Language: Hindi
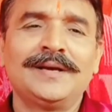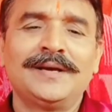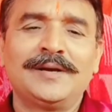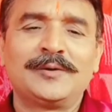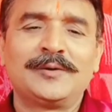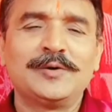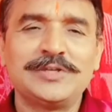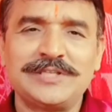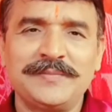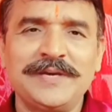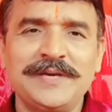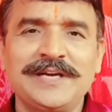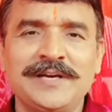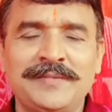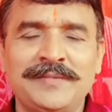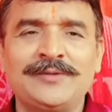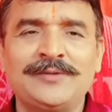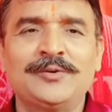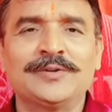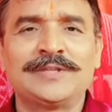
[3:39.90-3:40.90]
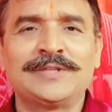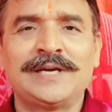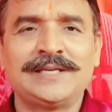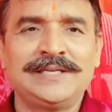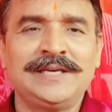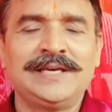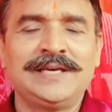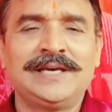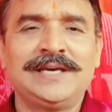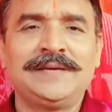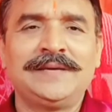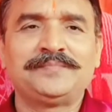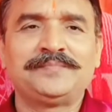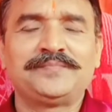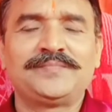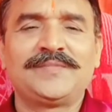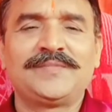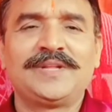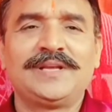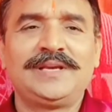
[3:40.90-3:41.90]
कुछ समय के बाद होता यह है
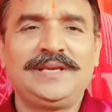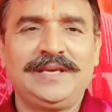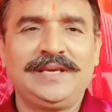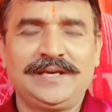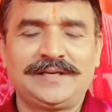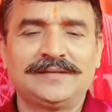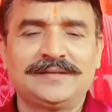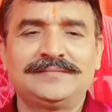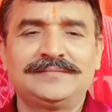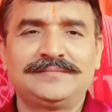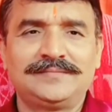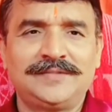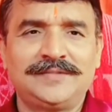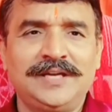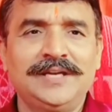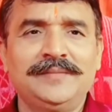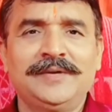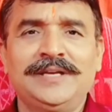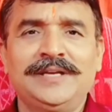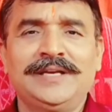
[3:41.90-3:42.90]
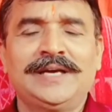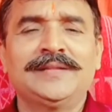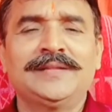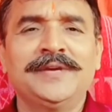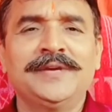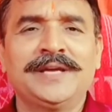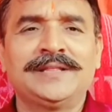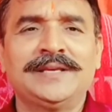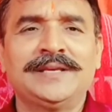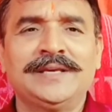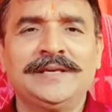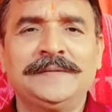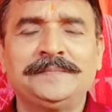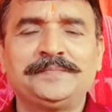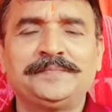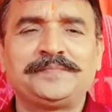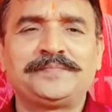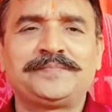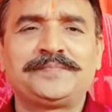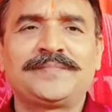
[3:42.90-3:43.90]
कि एक धनी मनी आदमी आते हैं
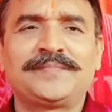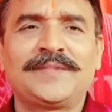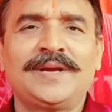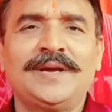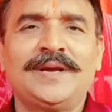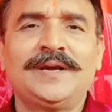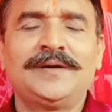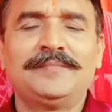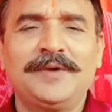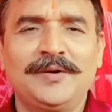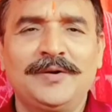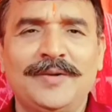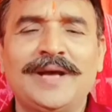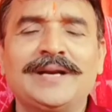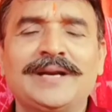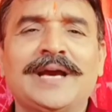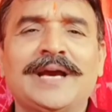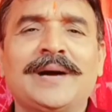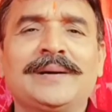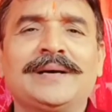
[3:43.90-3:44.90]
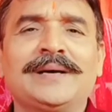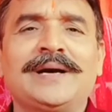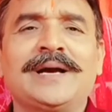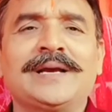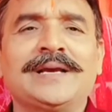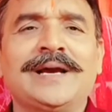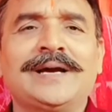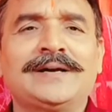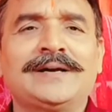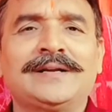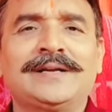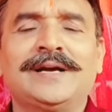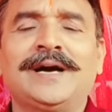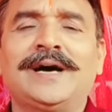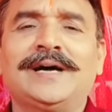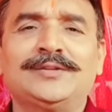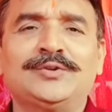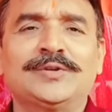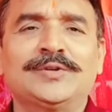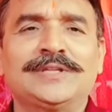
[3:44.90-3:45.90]
भगवान के आकर आगे आकर के
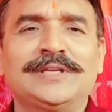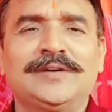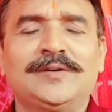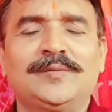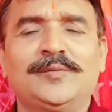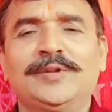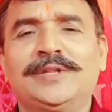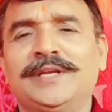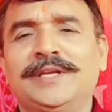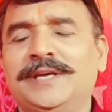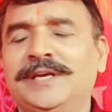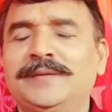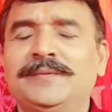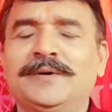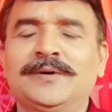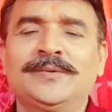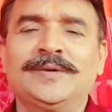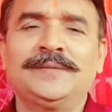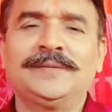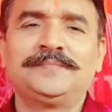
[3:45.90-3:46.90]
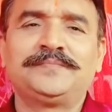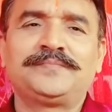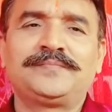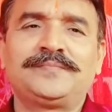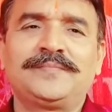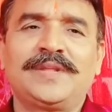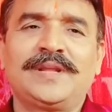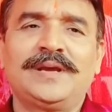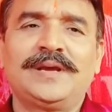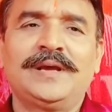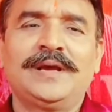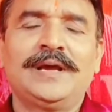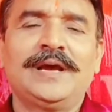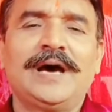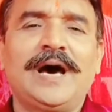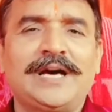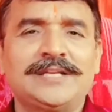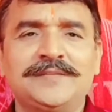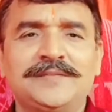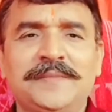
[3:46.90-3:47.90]
हाथ जोड़ते हैं और बोलते हैं हे भगवान
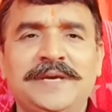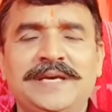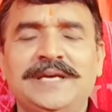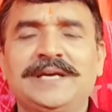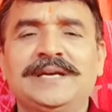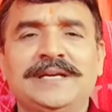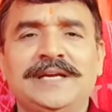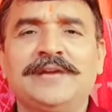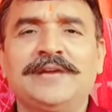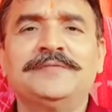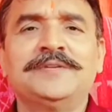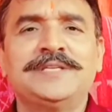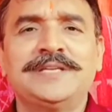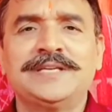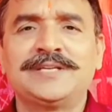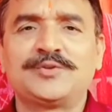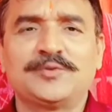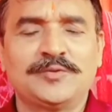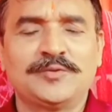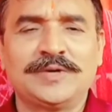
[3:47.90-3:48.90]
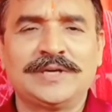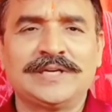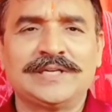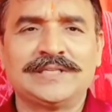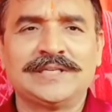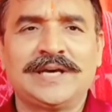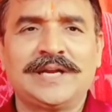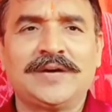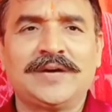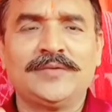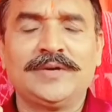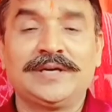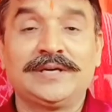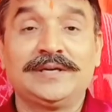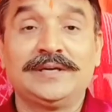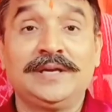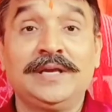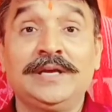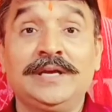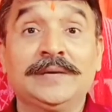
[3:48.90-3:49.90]
आज मैं एक नया बिजनेस शुरू करने जा रहा हूँ एक
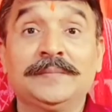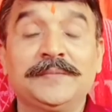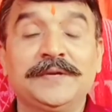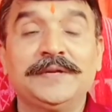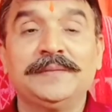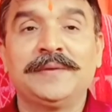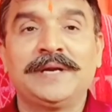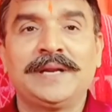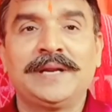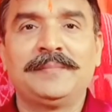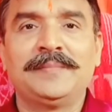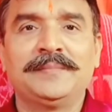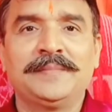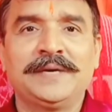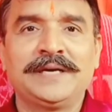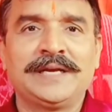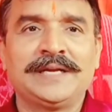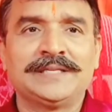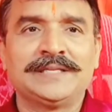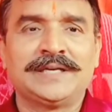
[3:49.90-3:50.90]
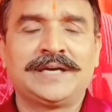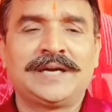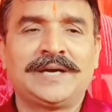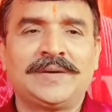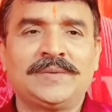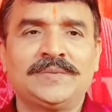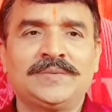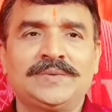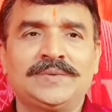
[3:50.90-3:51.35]
नई कंपनी बैठाने जा रहा हूँ